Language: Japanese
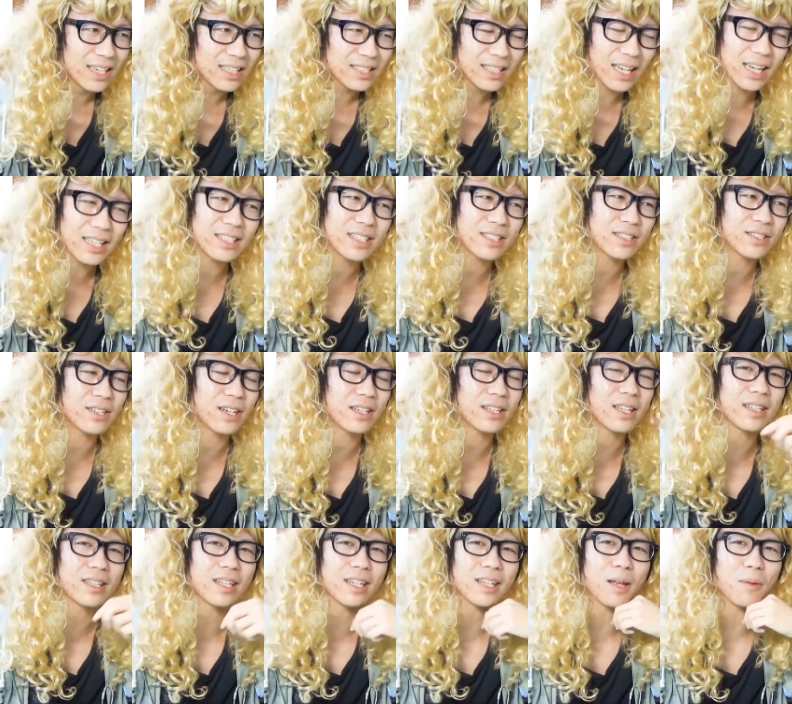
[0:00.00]
サンジ連れ
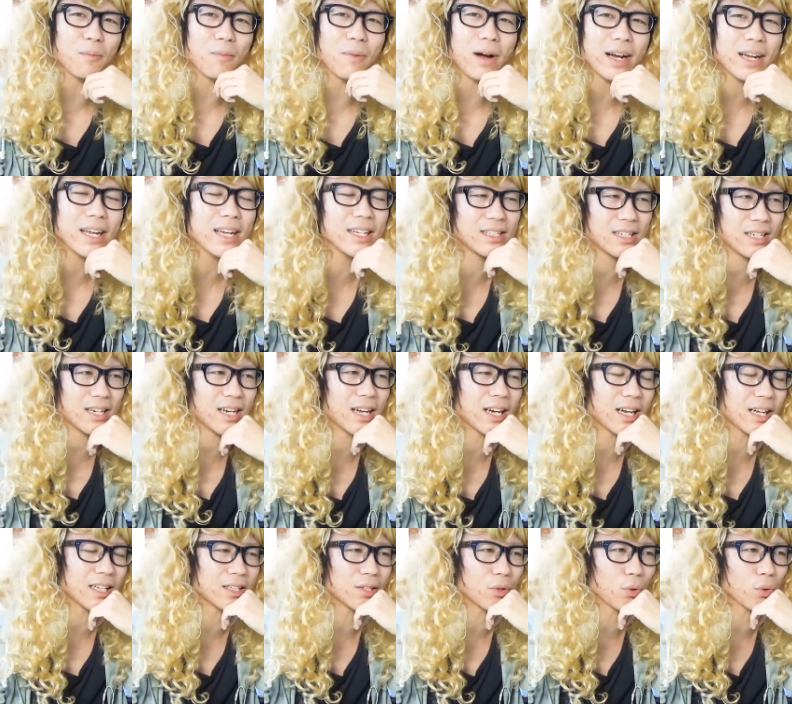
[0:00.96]
てったら多分負けんじゃな
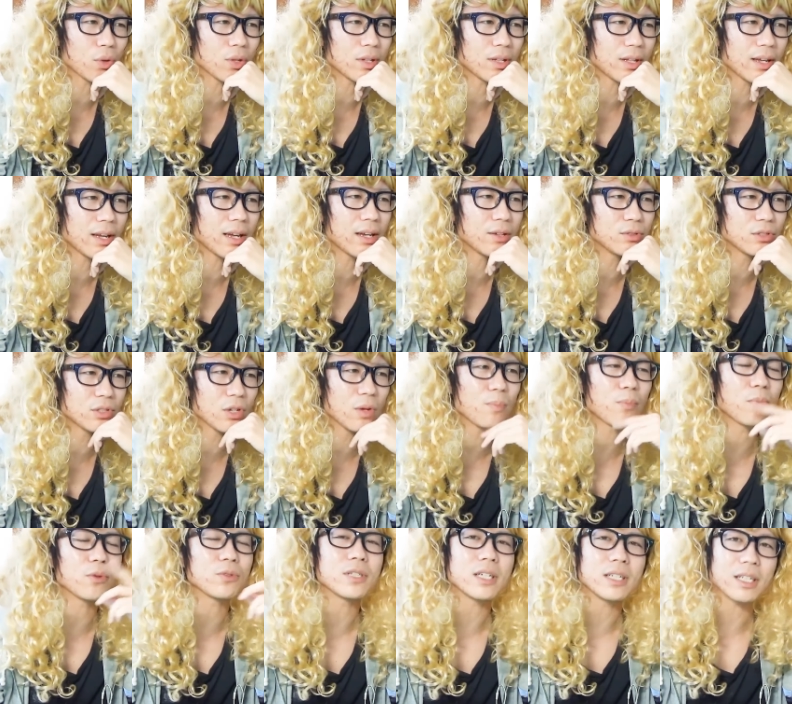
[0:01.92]
いかってことで、
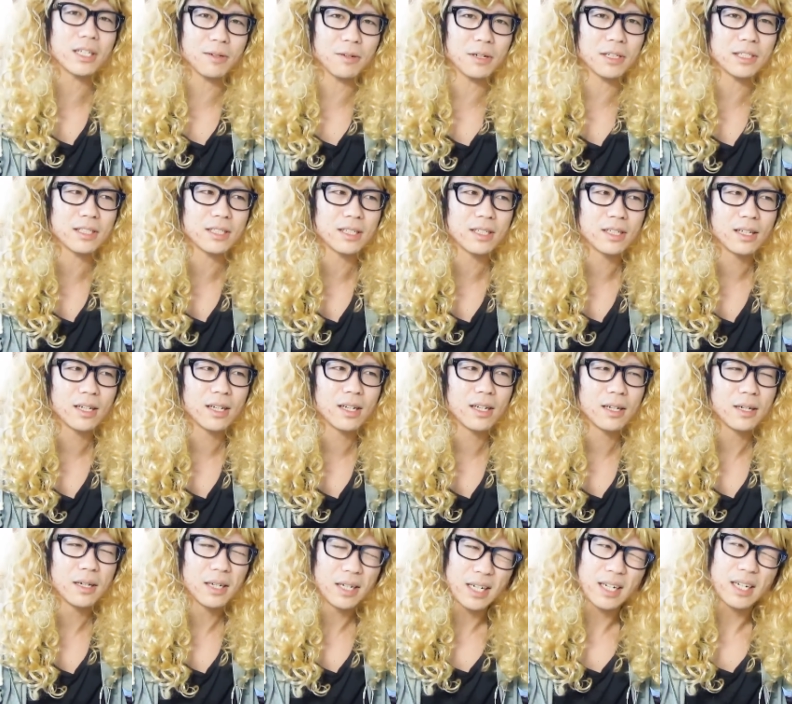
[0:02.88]
ウソップを連れてきます。
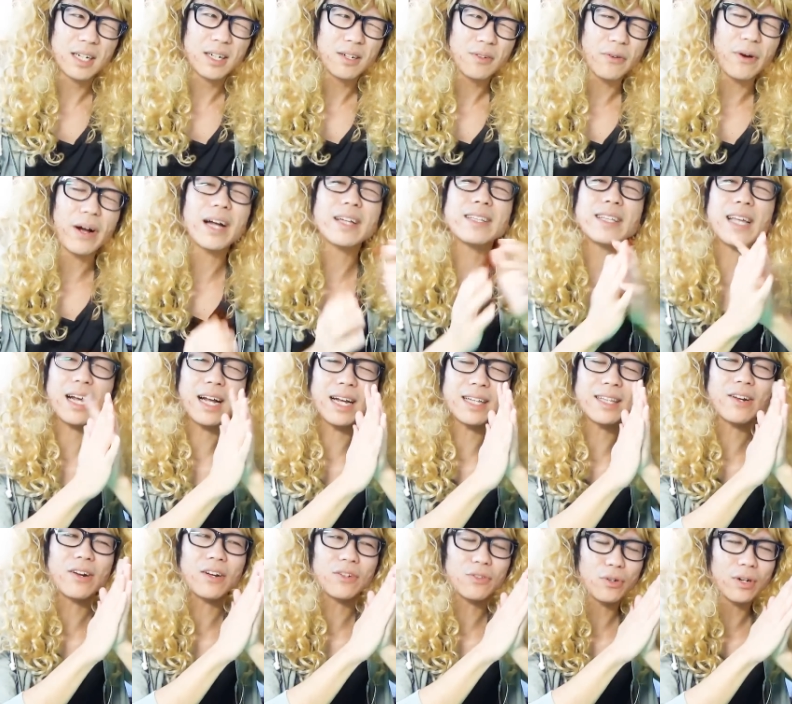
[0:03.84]
わかんない、
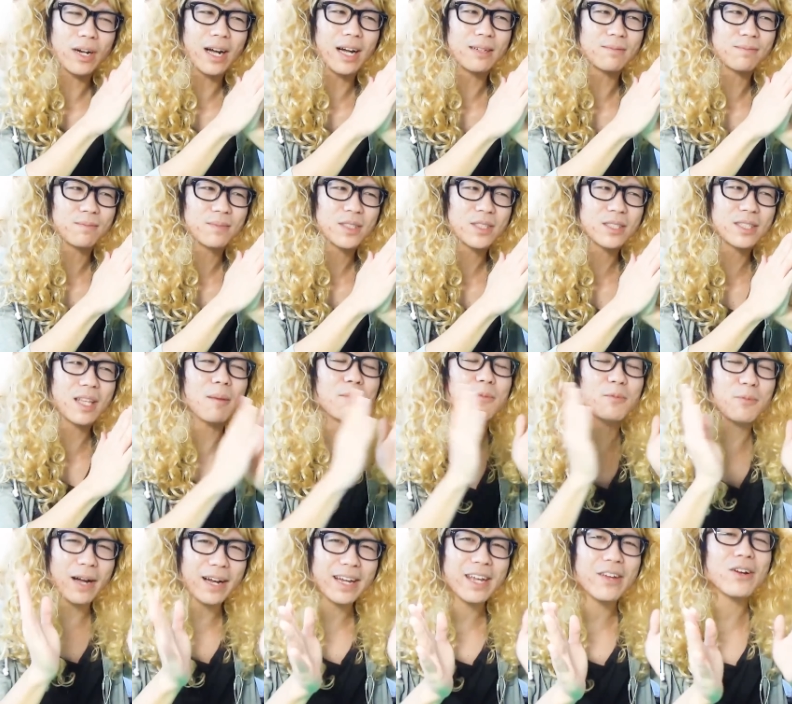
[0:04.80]
勝てるかどうか。多
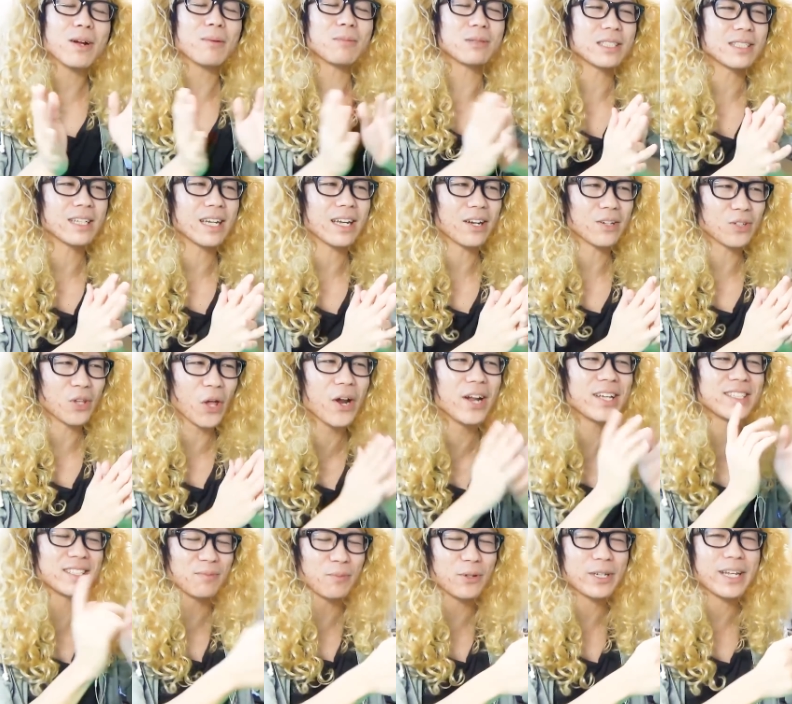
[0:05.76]
分負けるかもしれないけど、と
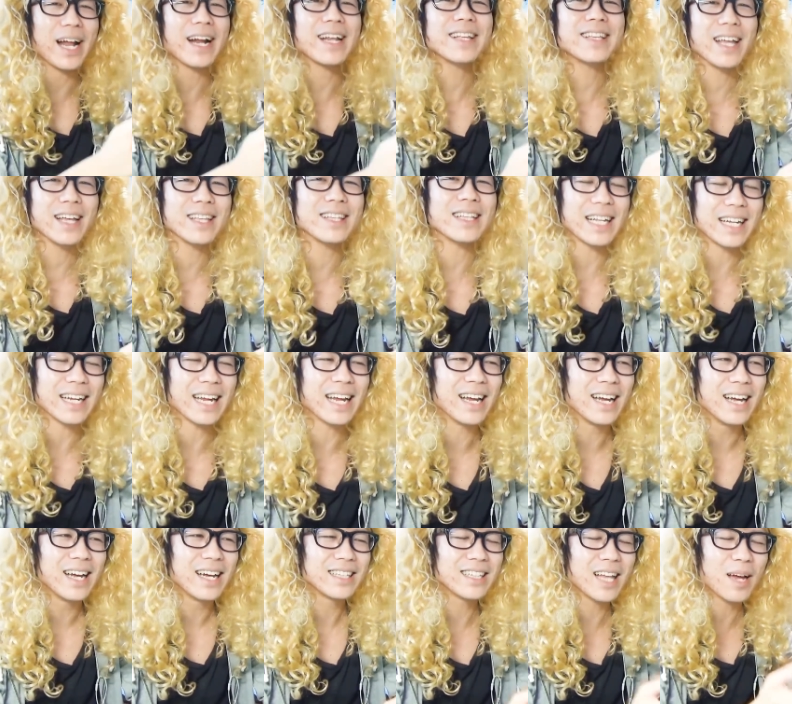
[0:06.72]
りあえずもうやりたいってだ
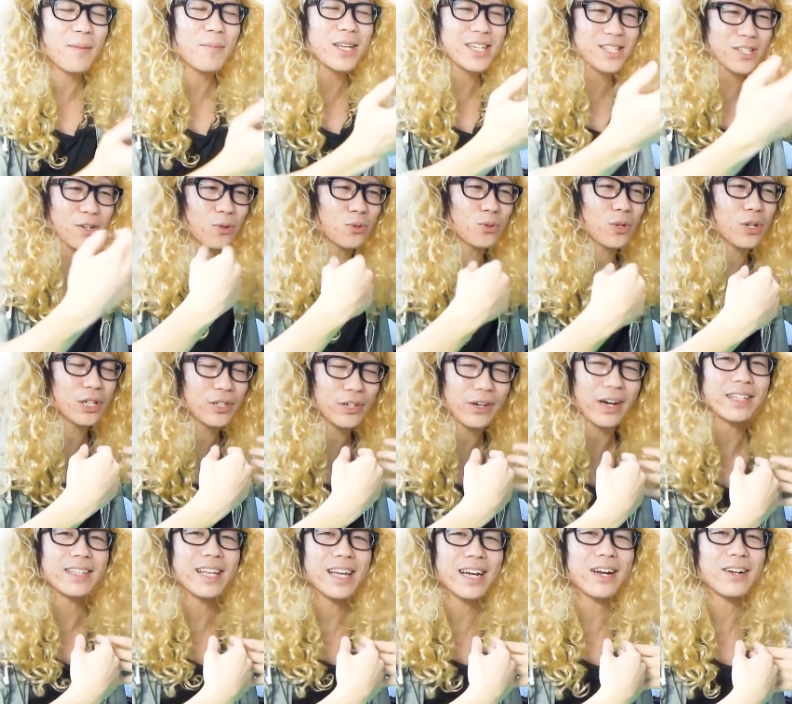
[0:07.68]
け。ダメージ本当に食
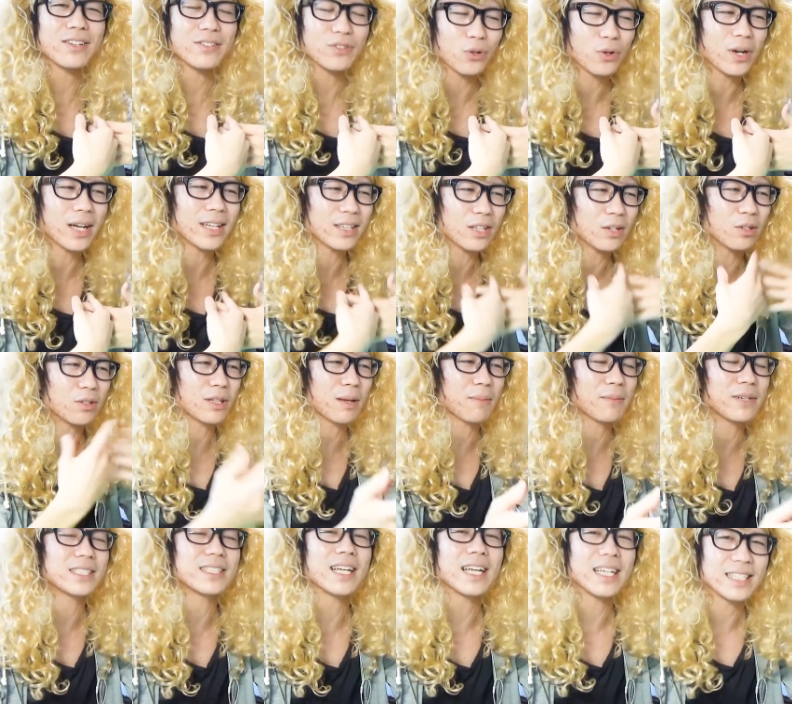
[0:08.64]
らわないのかっていうの
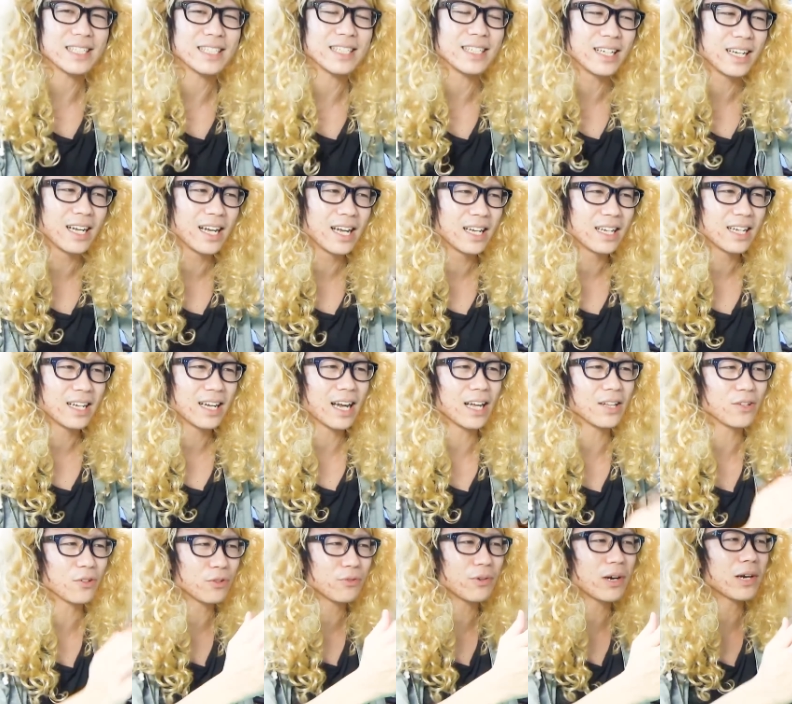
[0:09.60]
を試したいし、
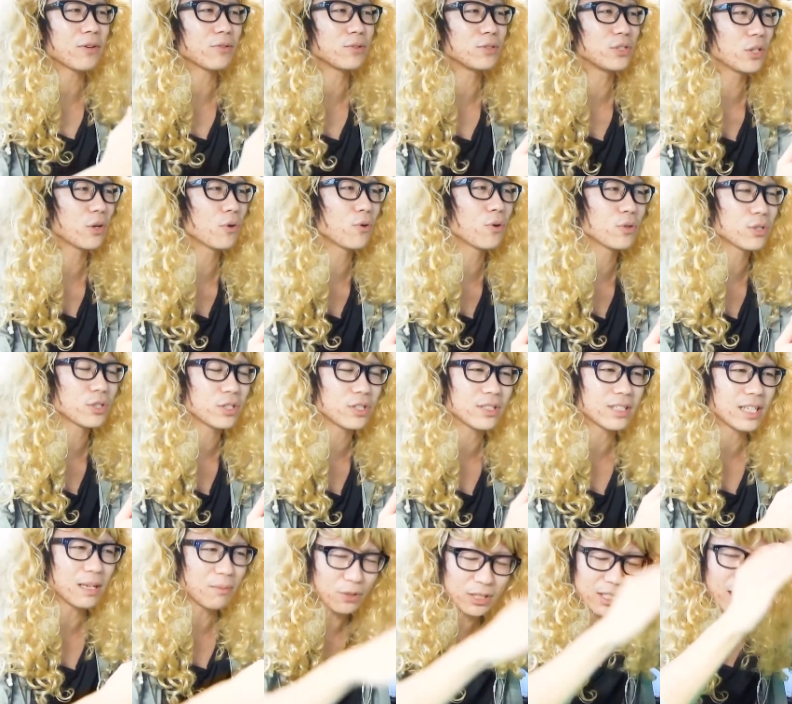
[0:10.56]
あの、イワンコフ情報
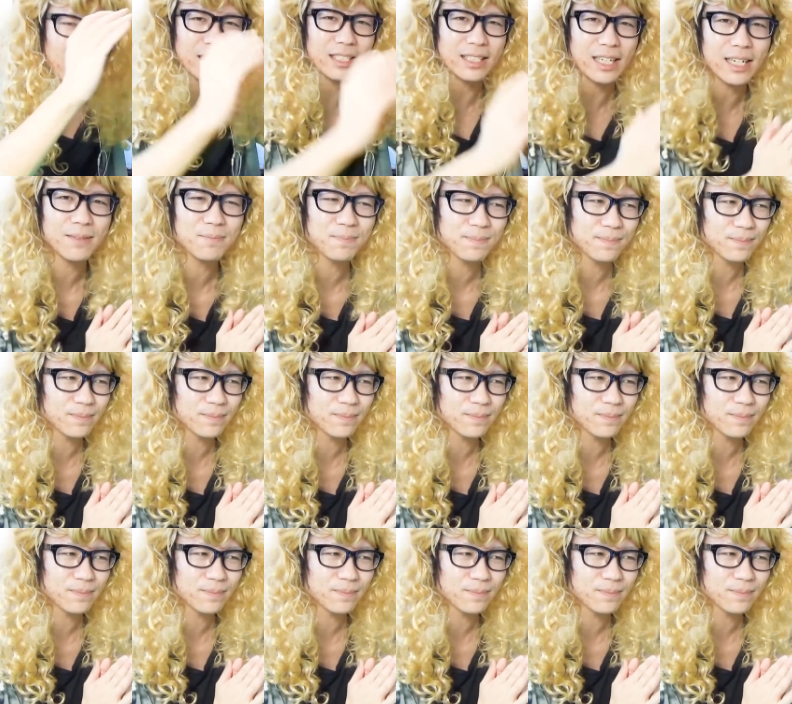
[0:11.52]
修正もしたしね。